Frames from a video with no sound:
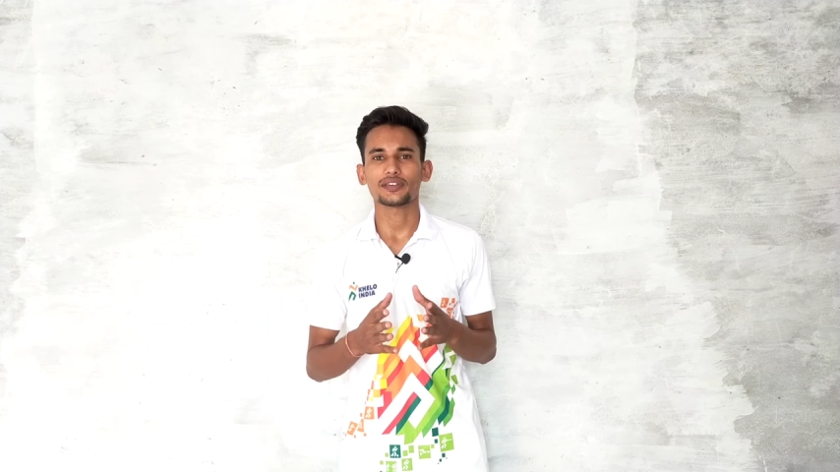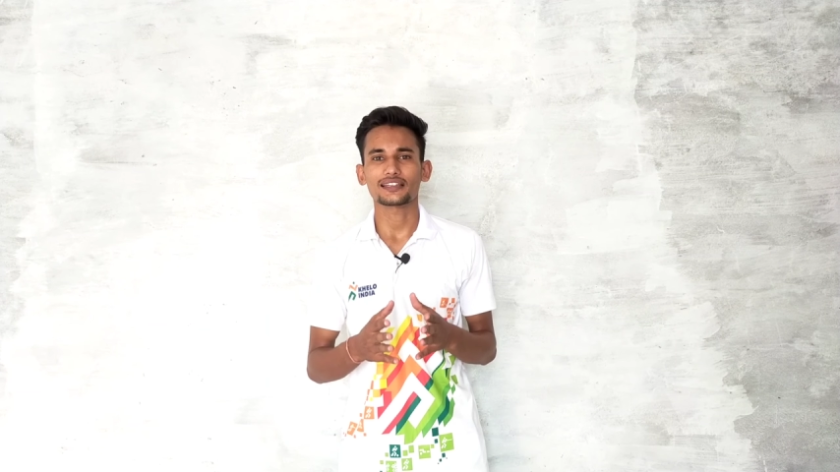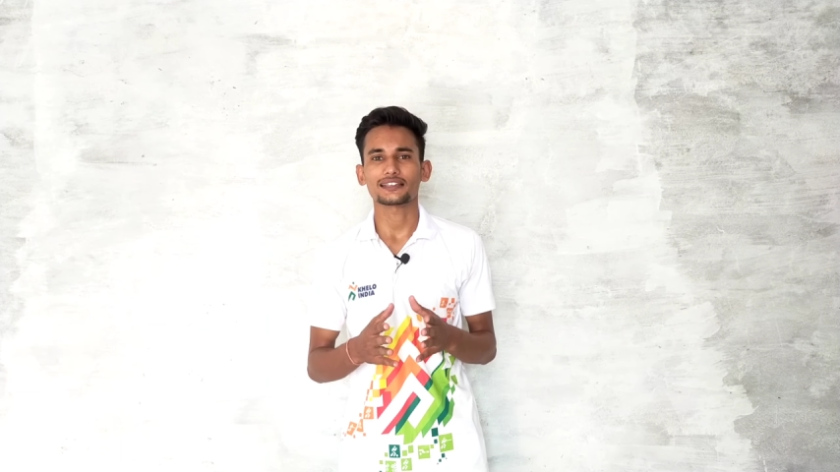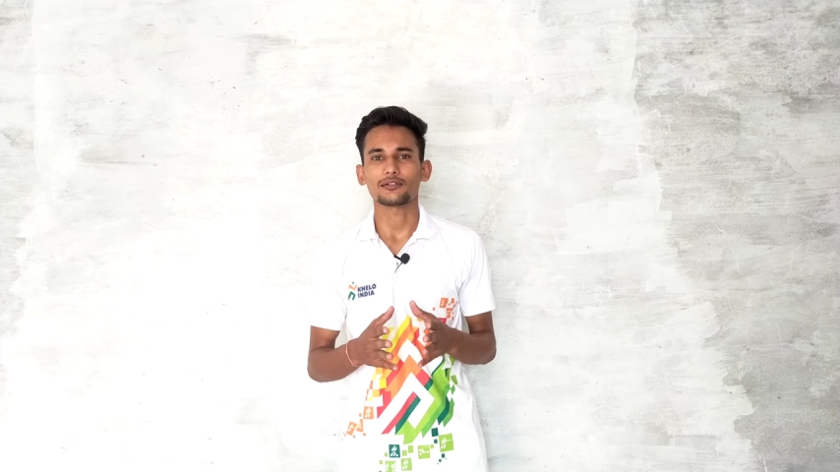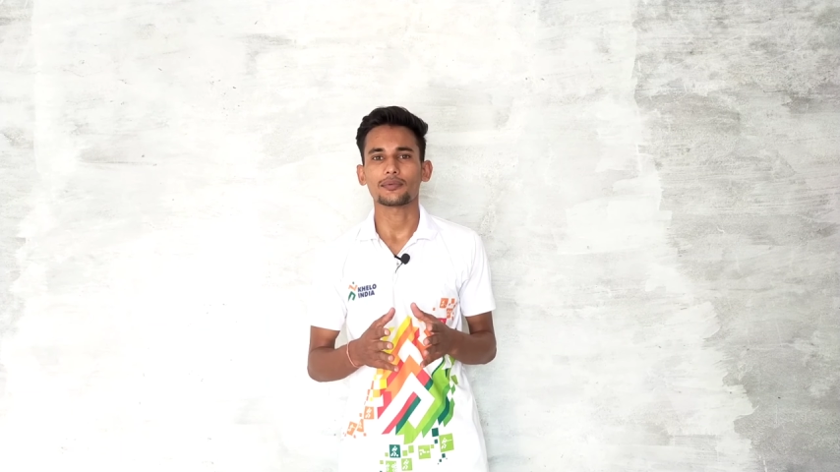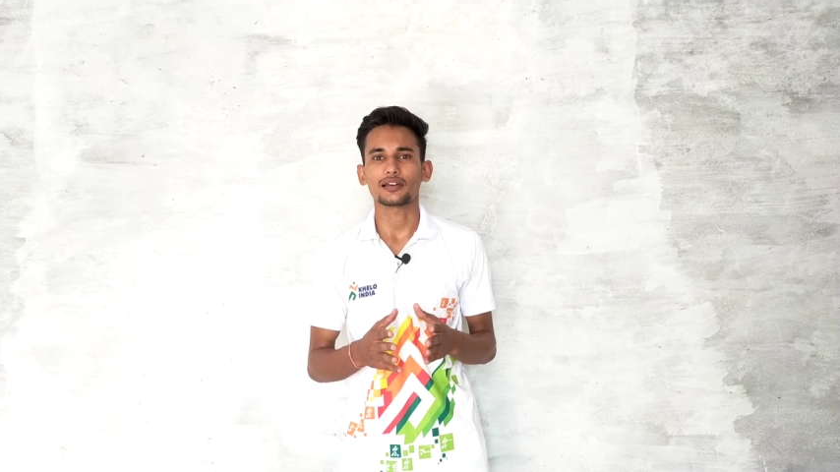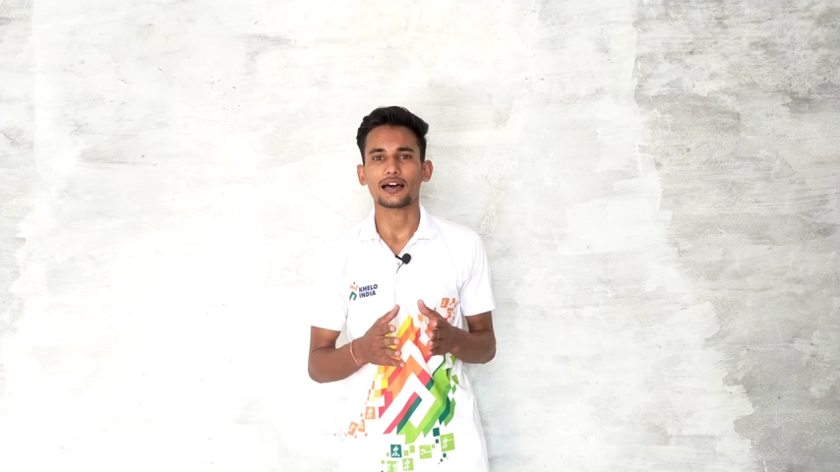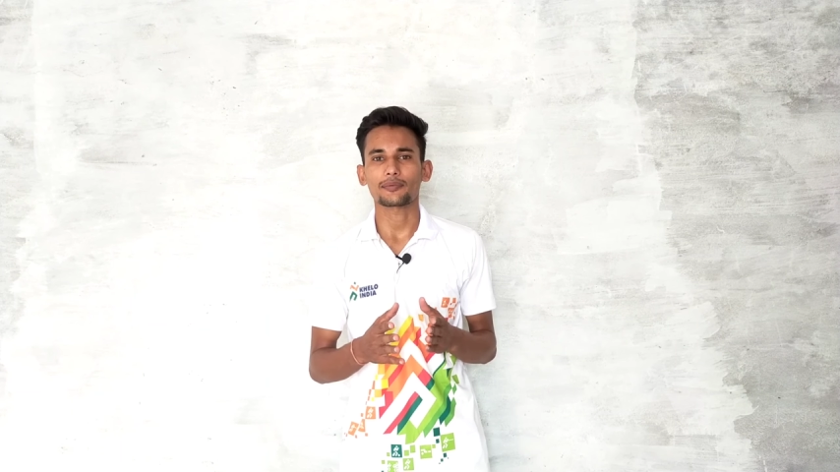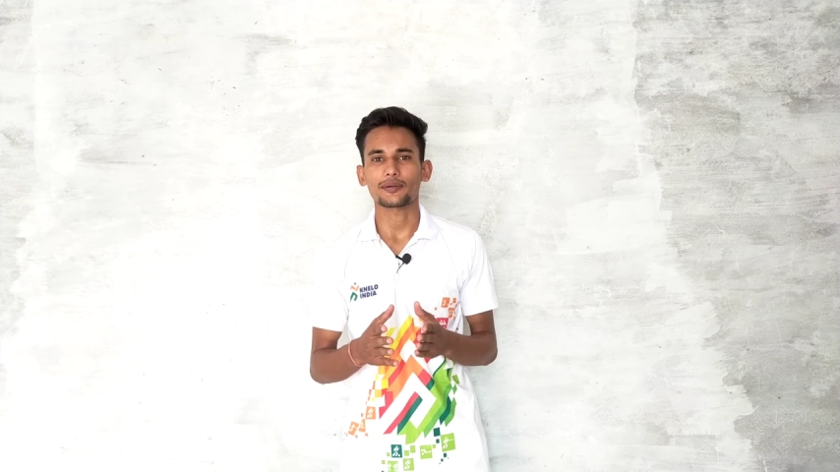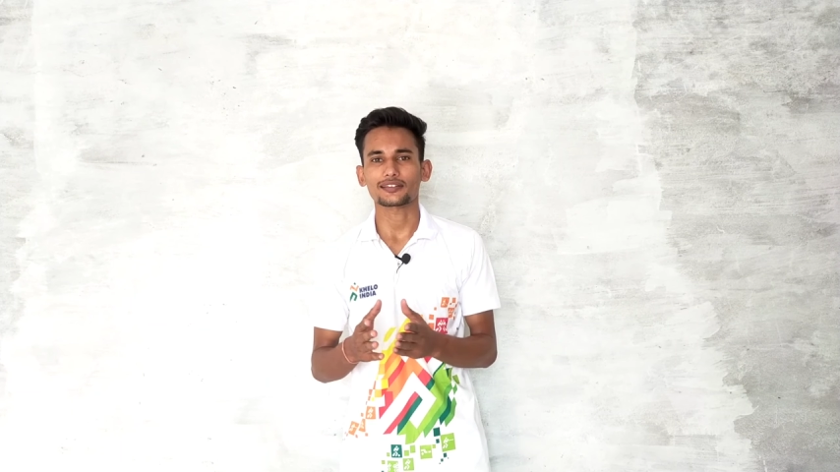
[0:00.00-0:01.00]
बी में
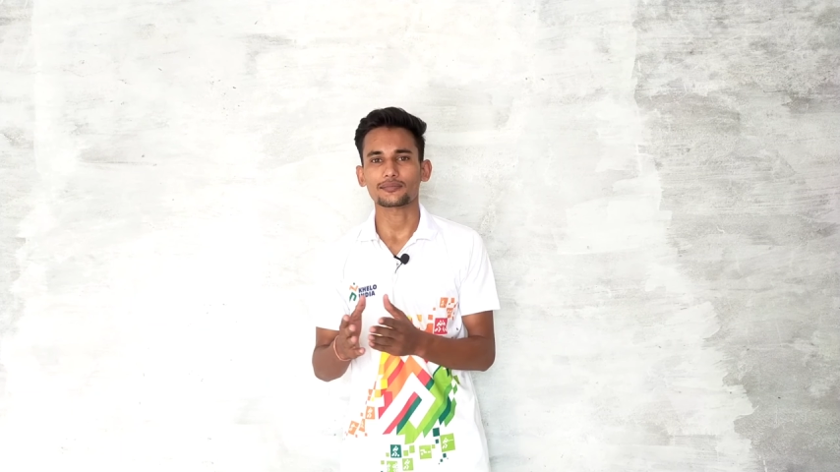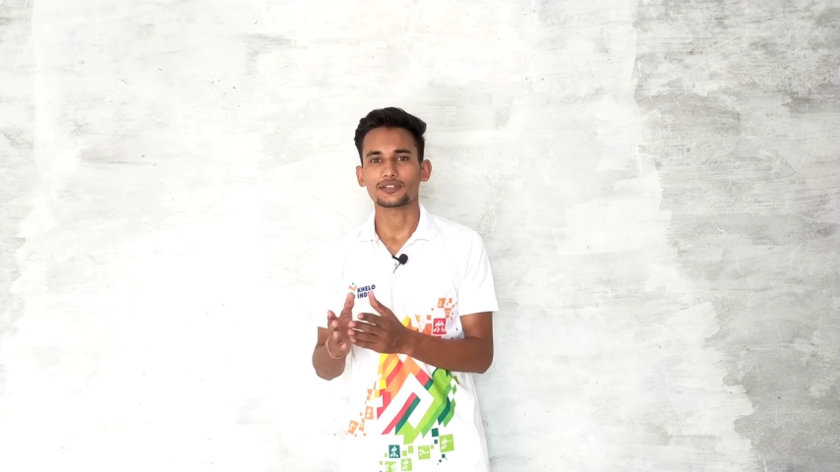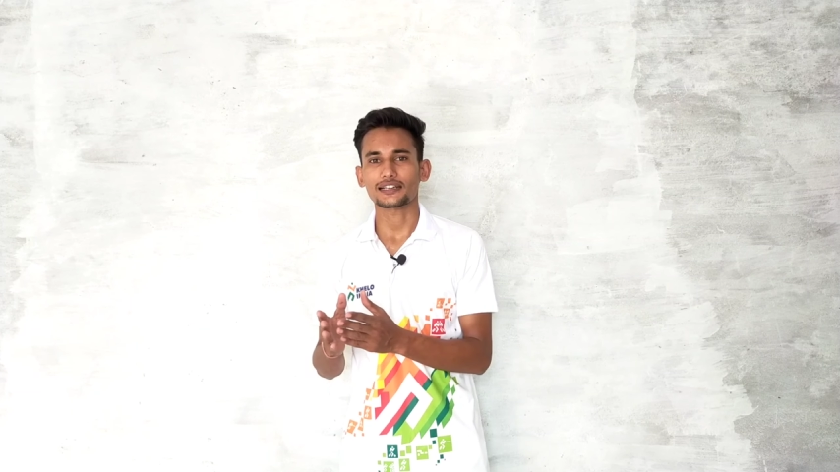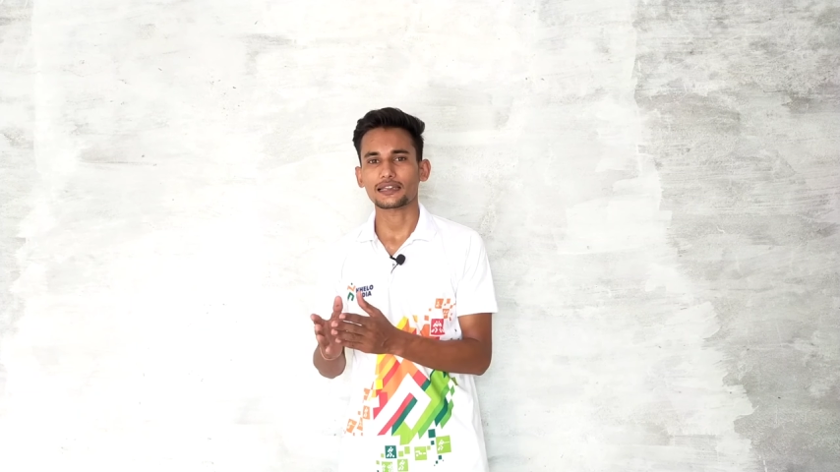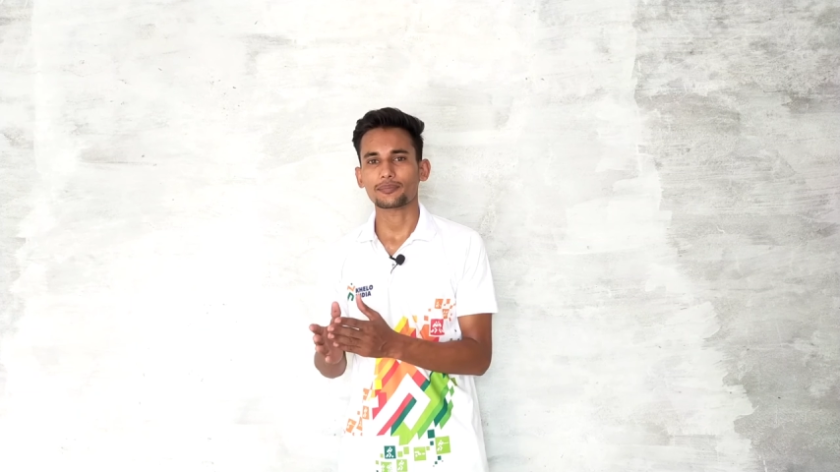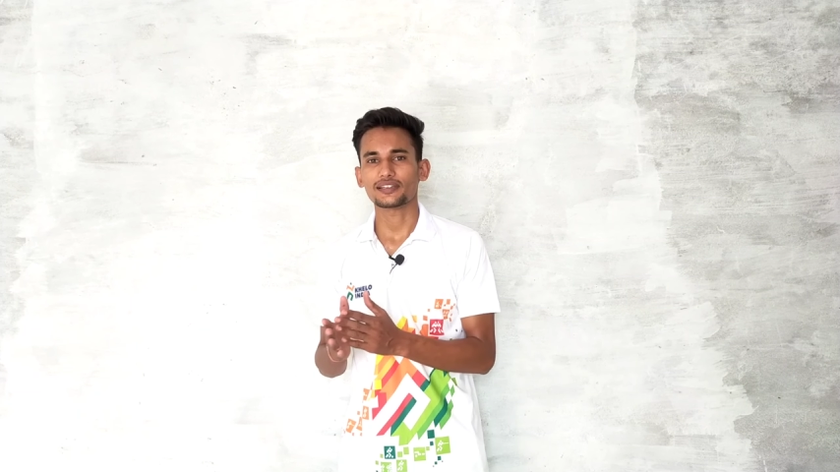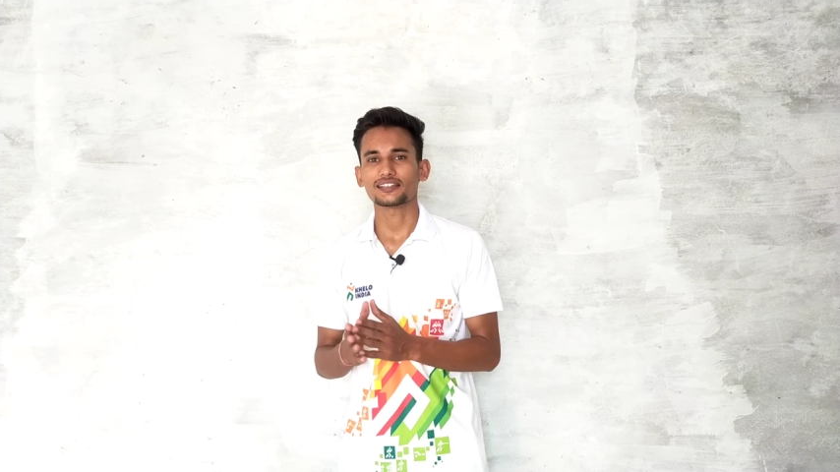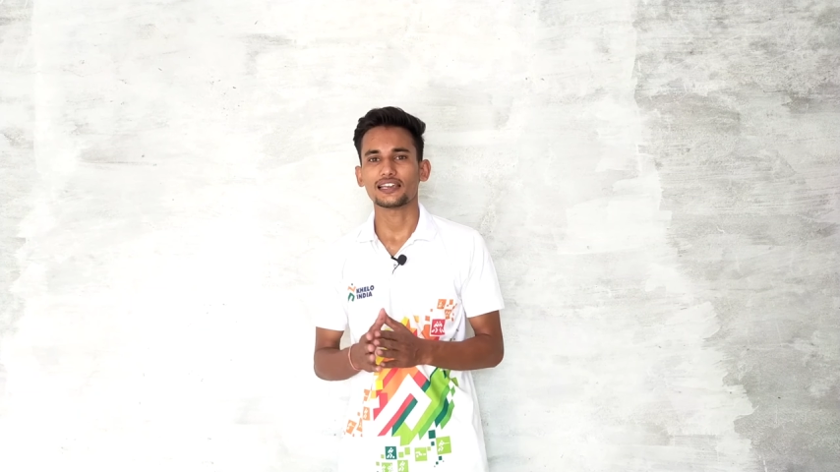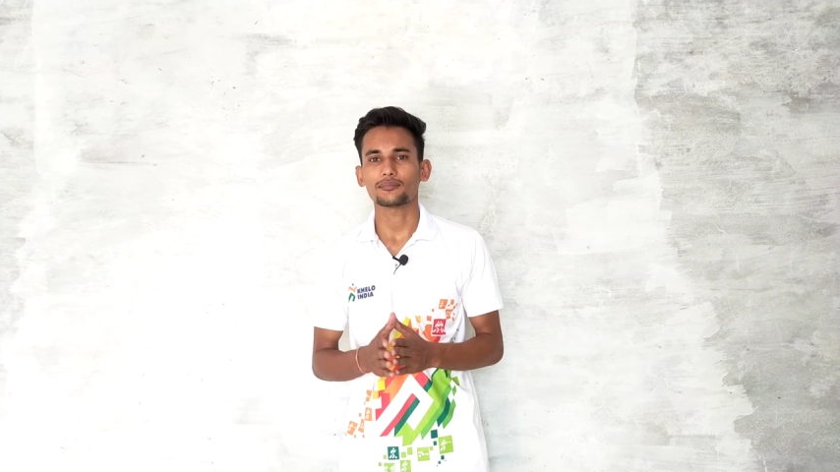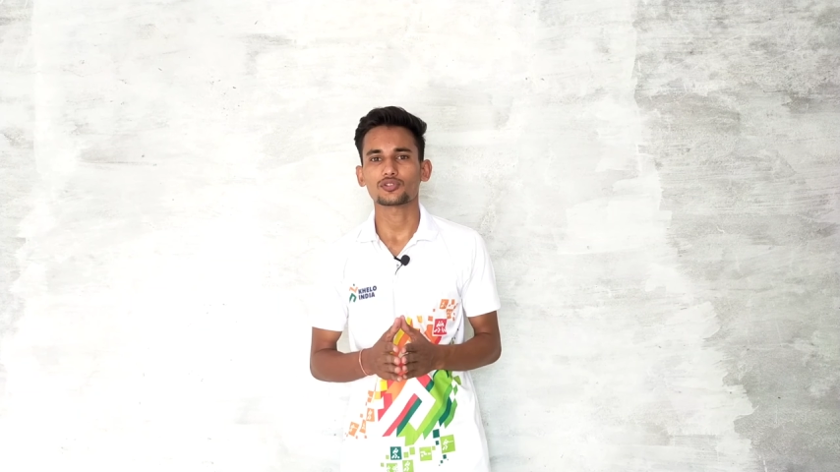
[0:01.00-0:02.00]
आपके पास सब्जेक्ट हैं
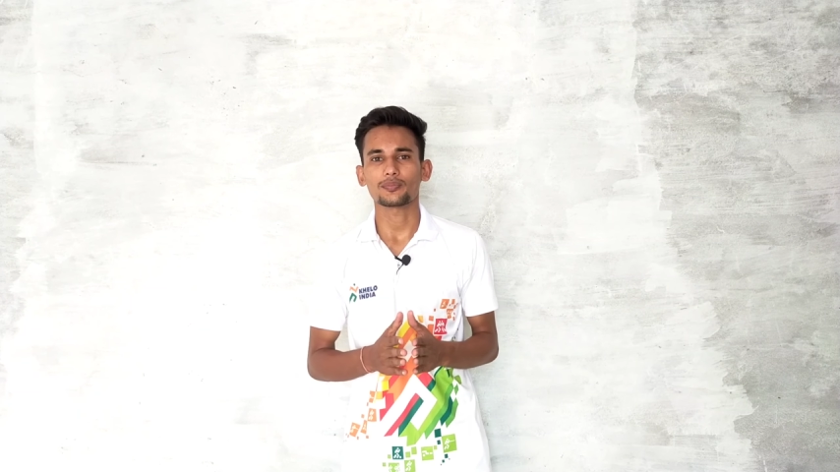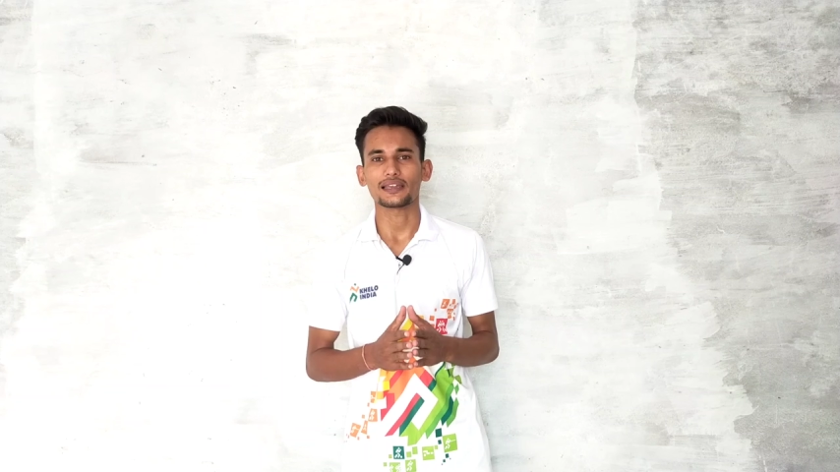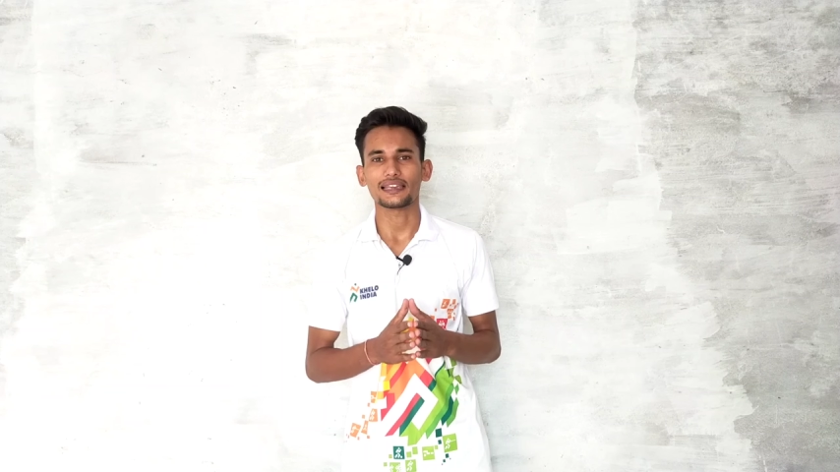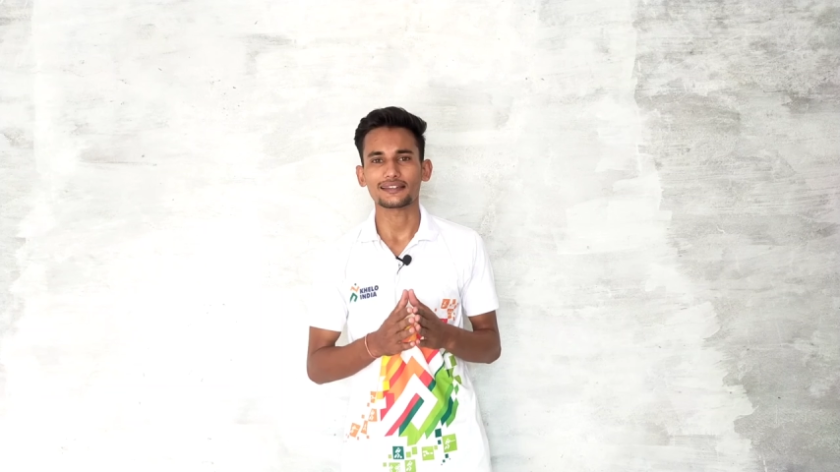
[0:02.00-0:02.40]
पी तो पहले